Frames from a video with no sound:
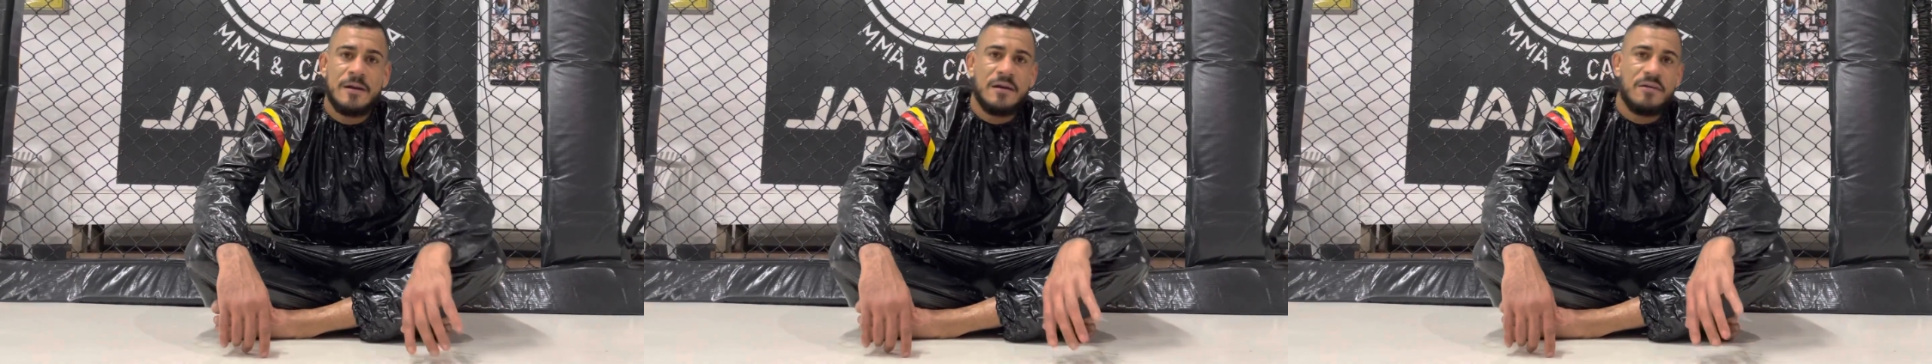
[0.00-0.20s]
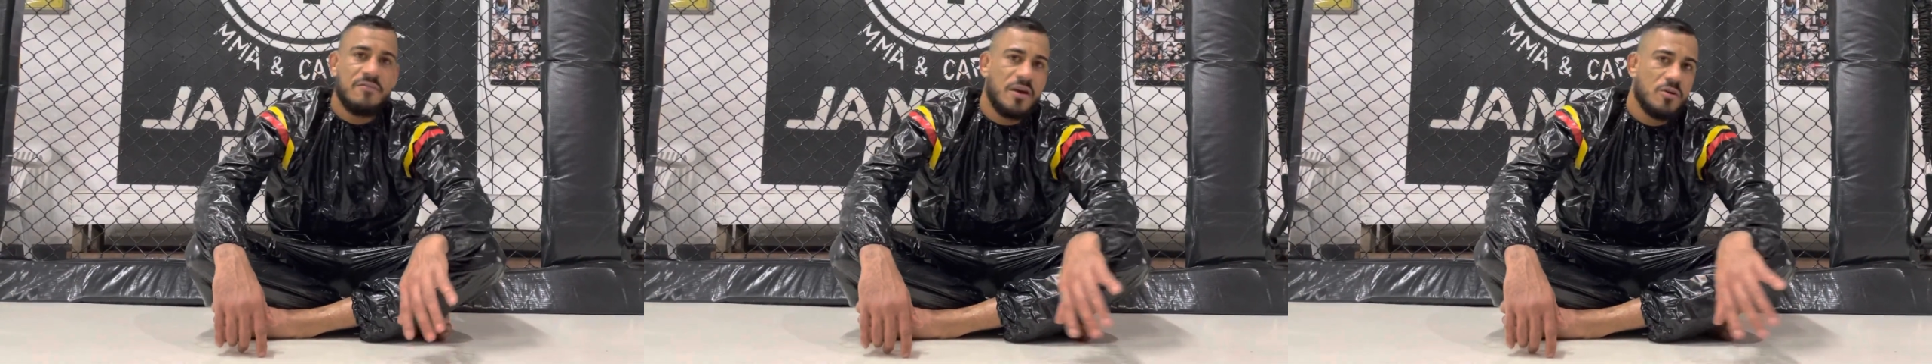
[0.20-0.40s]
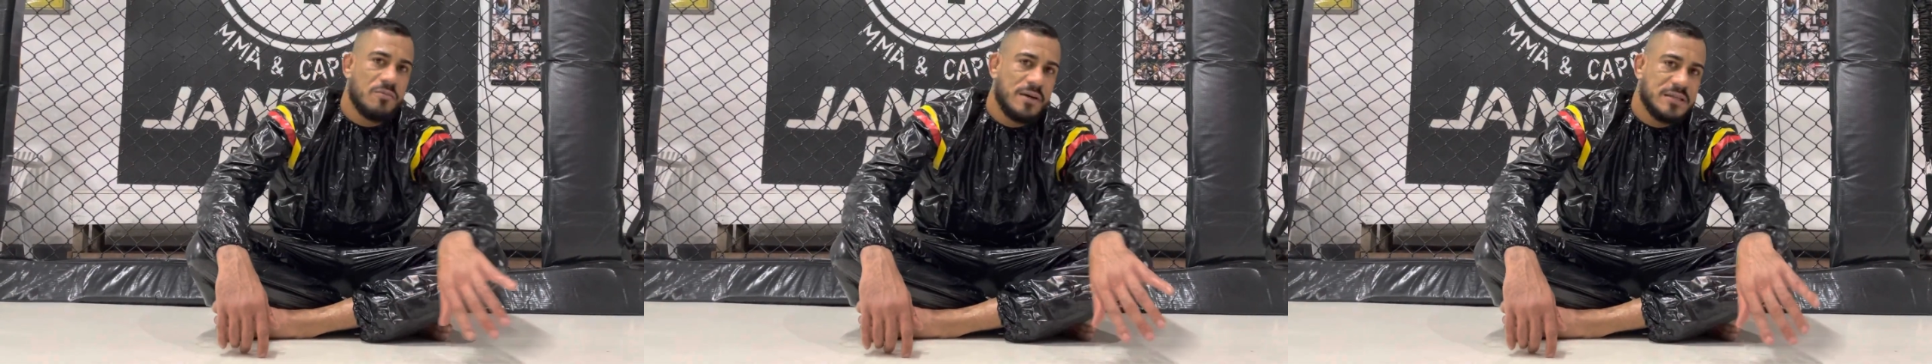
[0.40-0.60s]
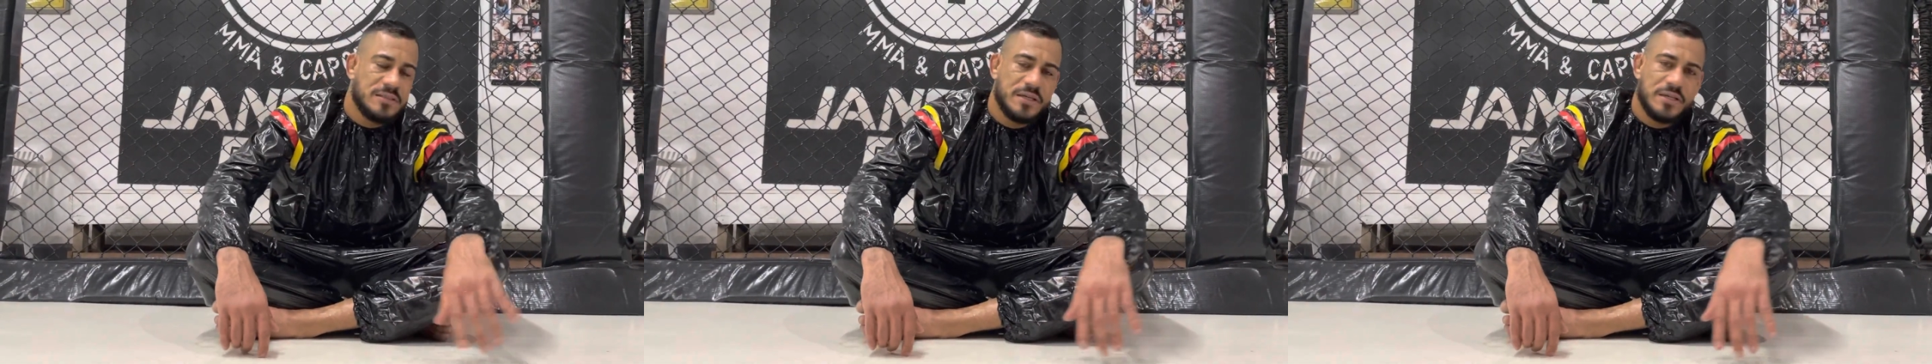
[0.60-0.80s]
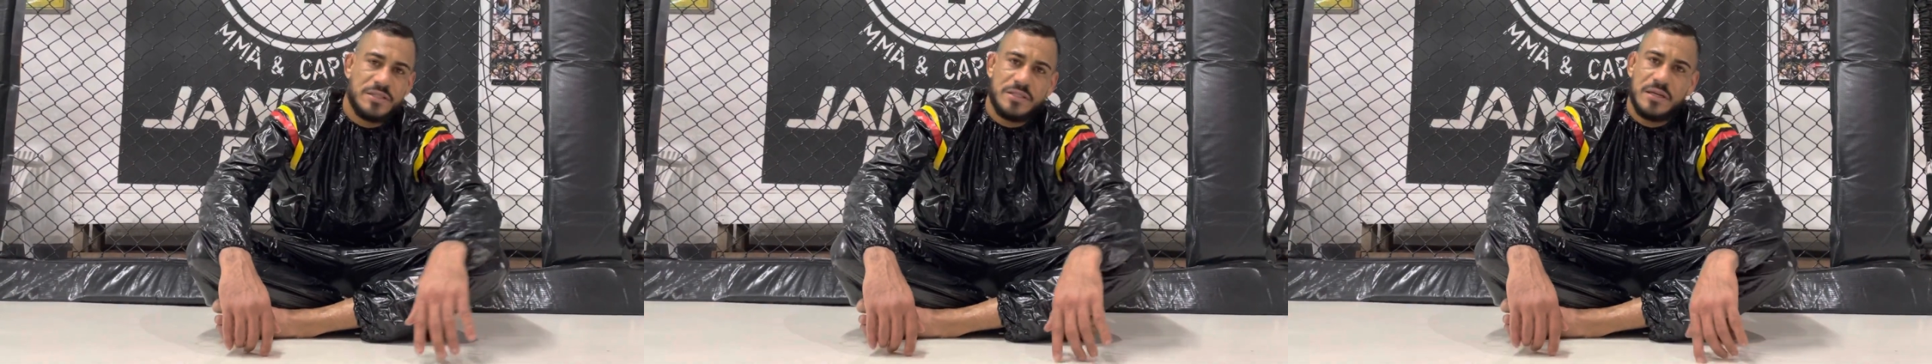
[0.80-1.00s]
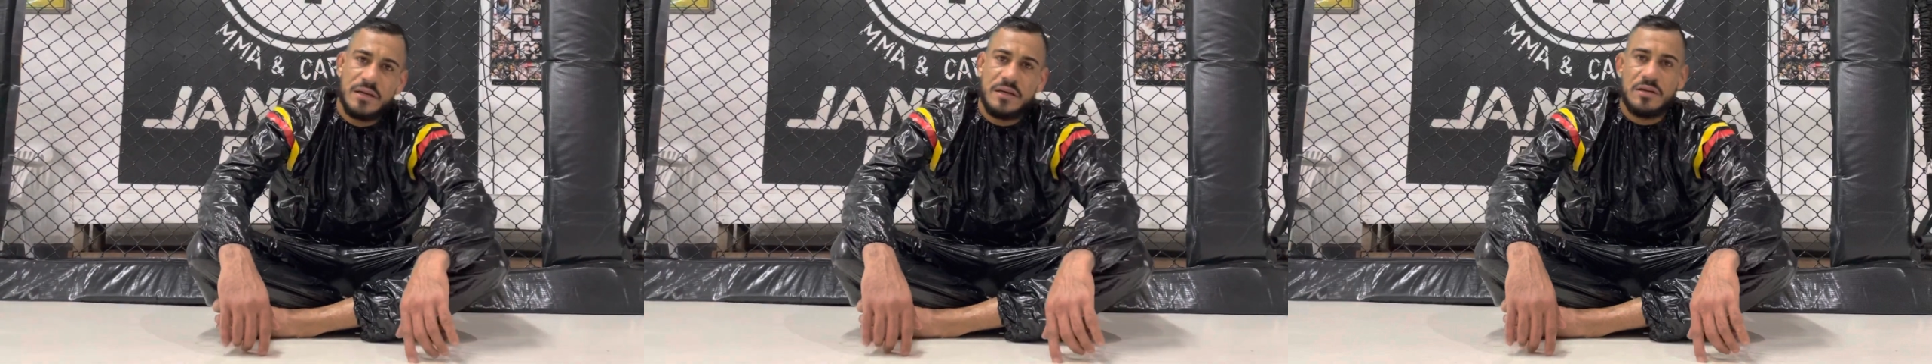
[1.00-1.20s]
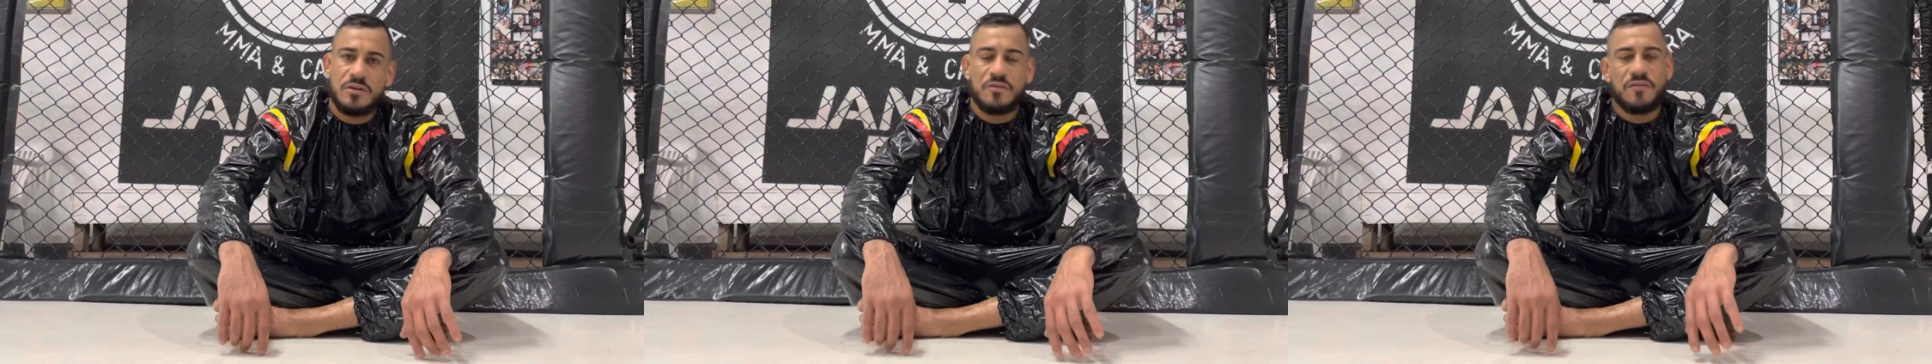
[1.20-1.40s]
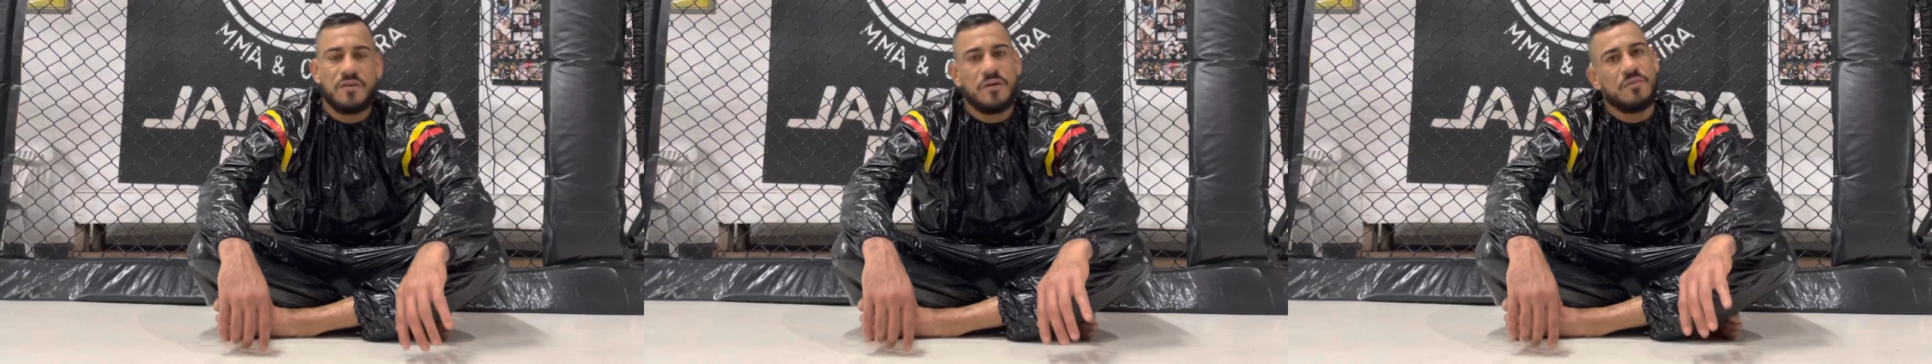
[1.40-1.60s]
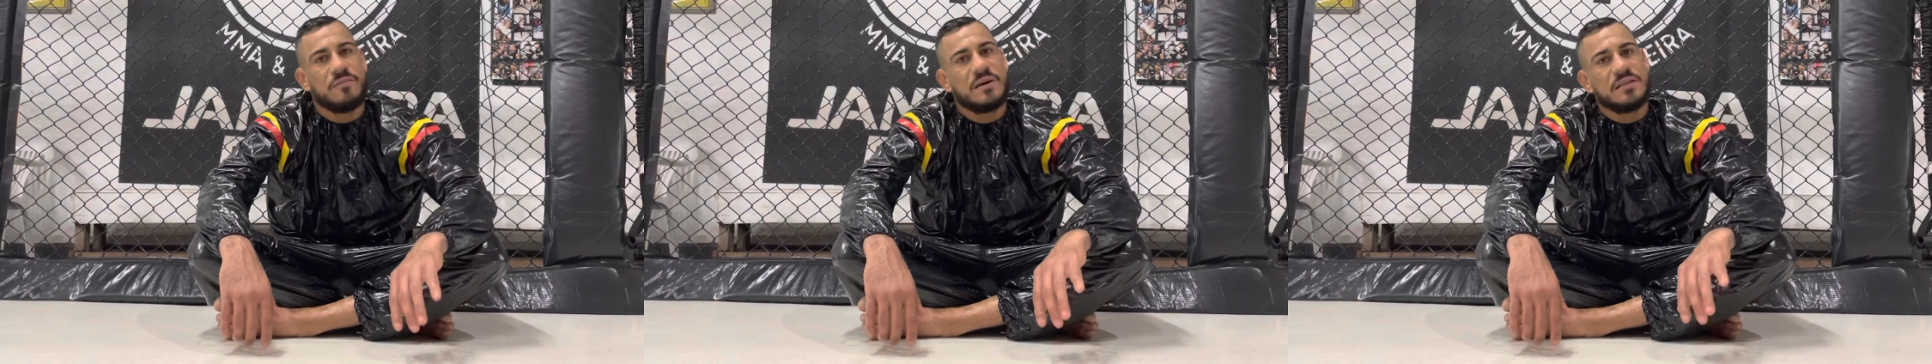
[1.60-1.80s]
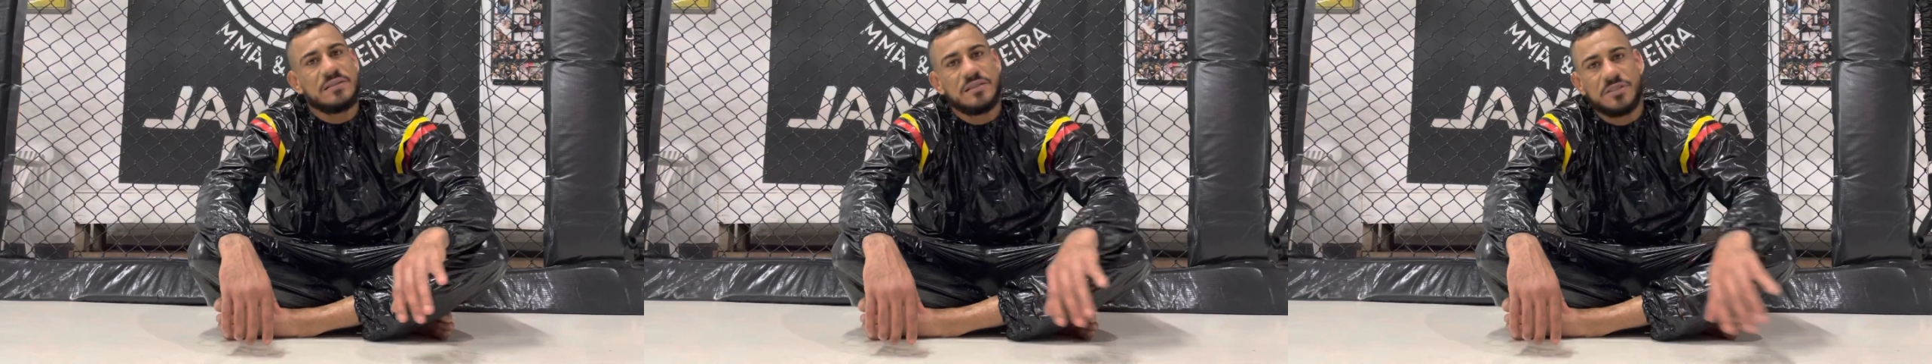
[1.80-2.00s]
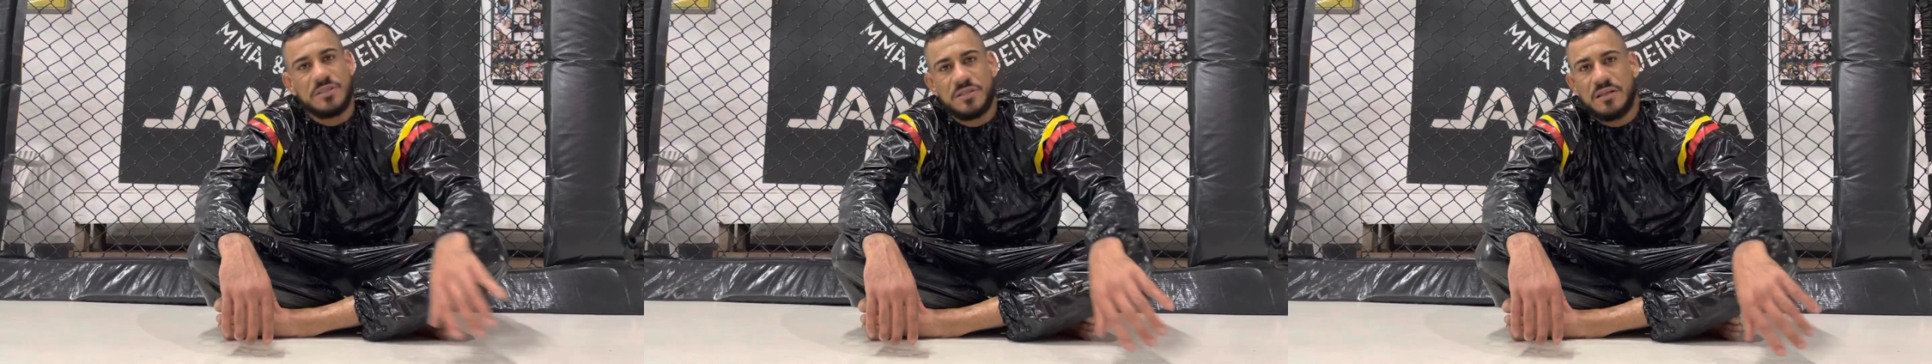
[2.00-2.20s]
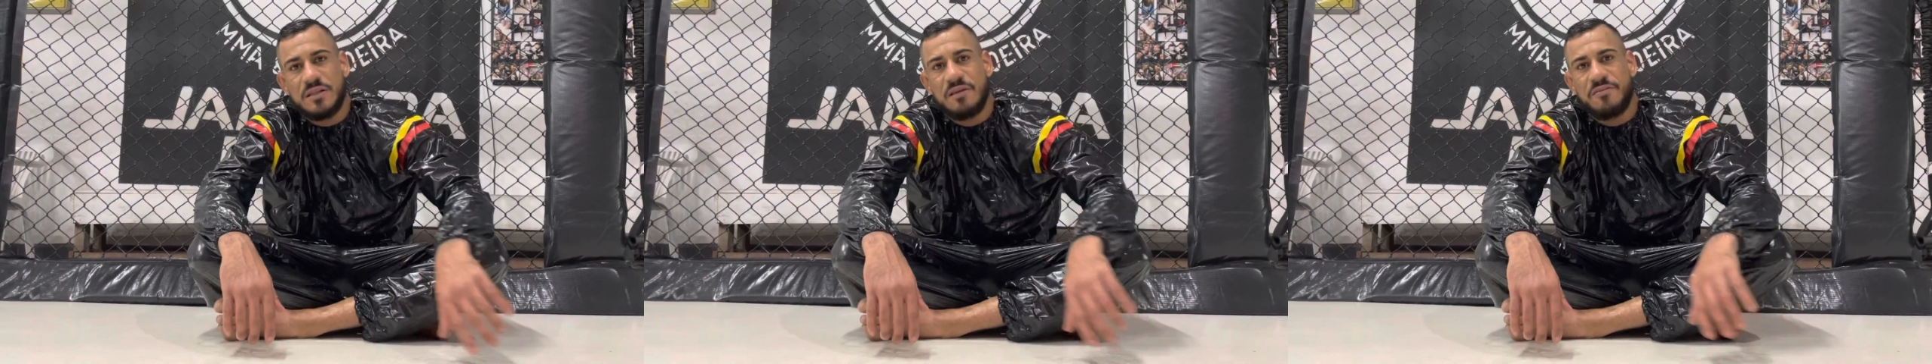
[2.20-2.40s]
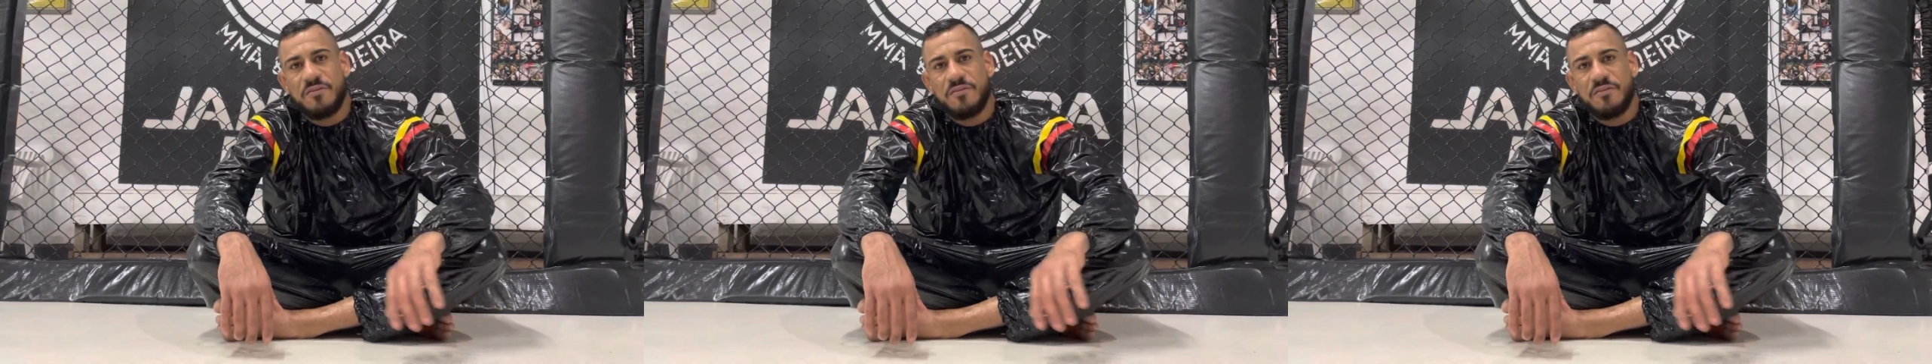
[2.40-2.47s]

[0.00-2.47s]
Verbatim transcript: Veio o Mestre Cristiano, veio o Mestre China,